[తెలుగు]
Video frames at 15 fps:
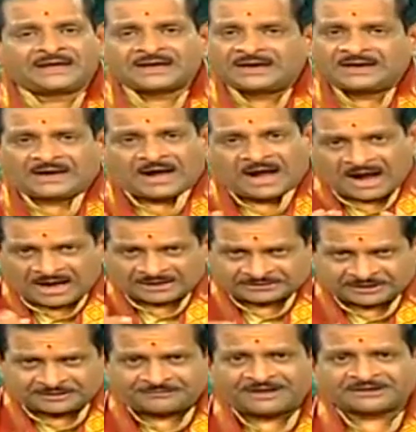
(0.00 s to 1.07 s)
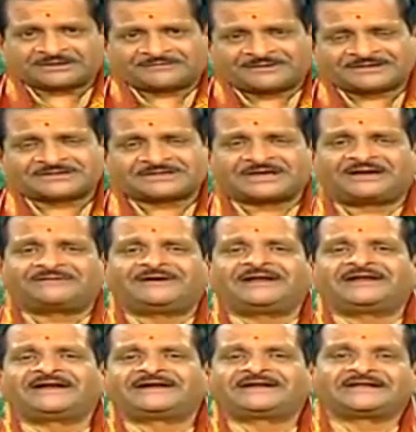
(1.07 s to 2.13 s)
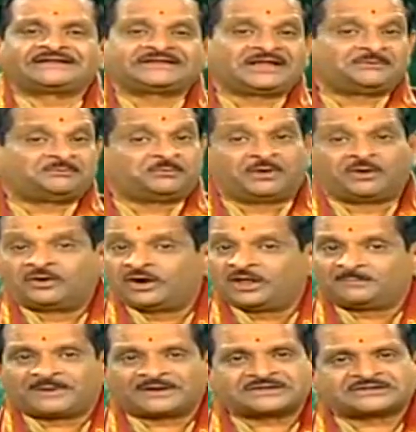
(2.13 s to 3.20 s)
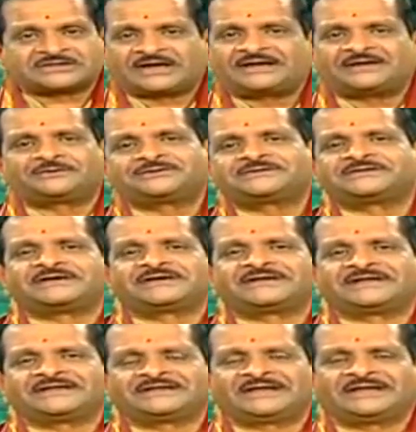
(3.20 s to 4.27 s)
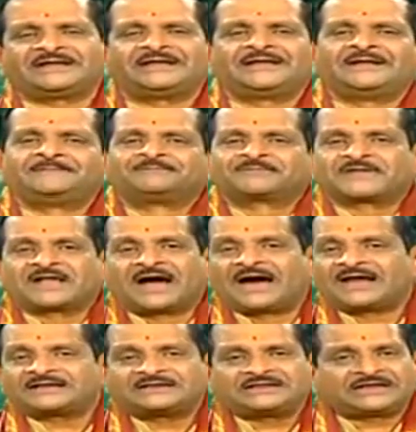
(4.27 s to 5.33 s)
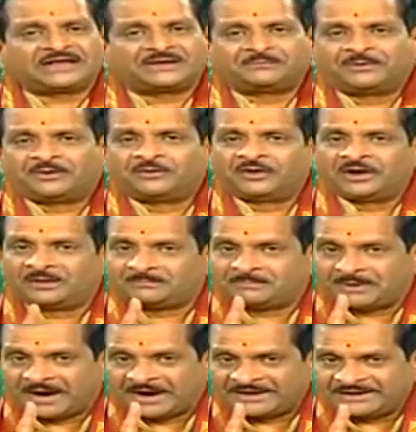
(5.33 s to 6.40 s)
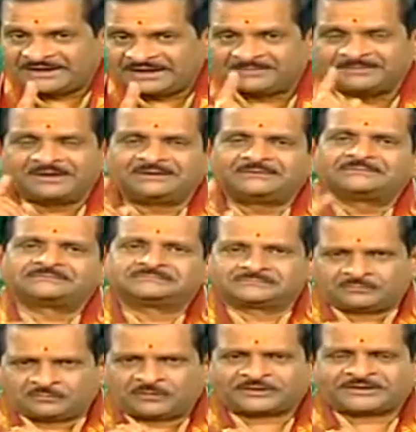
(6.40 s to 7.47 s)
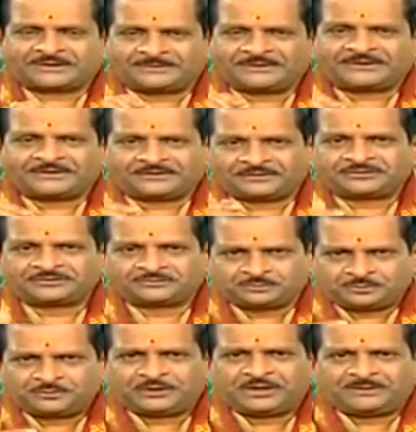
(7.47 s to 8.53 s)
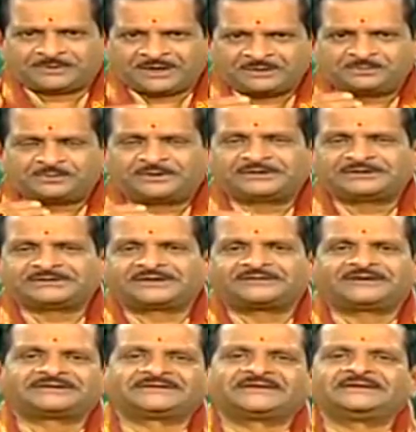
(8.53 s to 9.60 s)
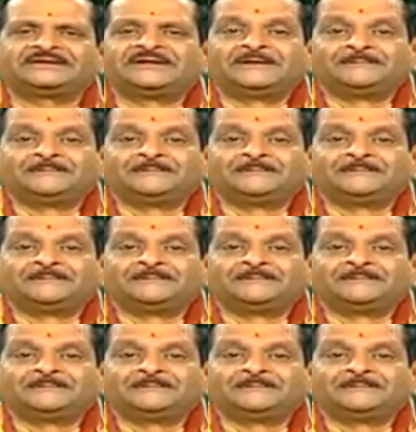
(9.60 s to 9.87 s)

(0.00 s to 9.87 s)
ఇక ఆ తరువాత వరుసగా వెళ్ళినట్టయితే బహుళ పక్షానికి వచ్చినట్టయితే కార్తీక బహుళ పాడ్యమి మొట్టమొదటి రోజు పూర్ణిమ అయిపోయిన తర్వాత